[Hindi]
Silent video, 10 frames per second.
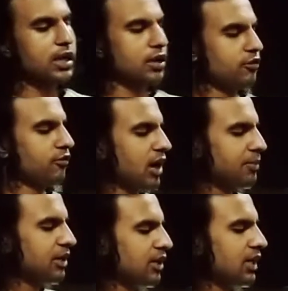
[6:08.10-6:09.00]
है वहाँ पे
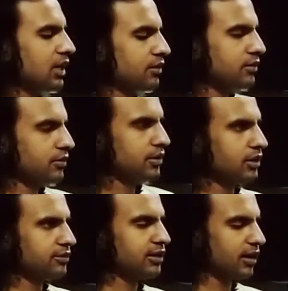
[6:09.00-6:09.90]
ये
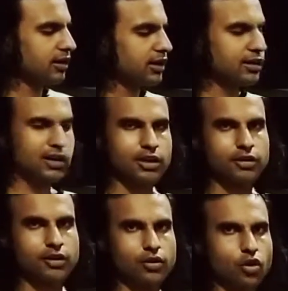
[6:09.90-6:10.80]
इसे टारगेट करके
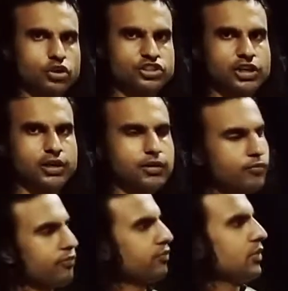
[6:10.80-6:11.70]
लॉन्च करें
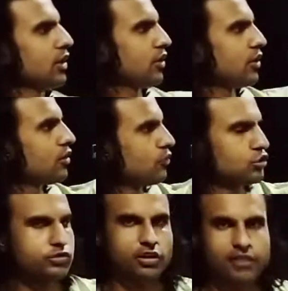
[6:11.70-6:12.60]
वो जो
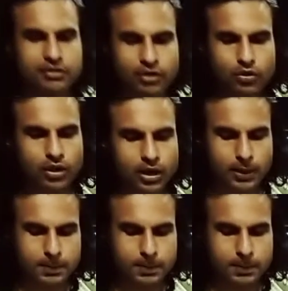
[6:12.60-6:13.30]
सर्वाइवर होगा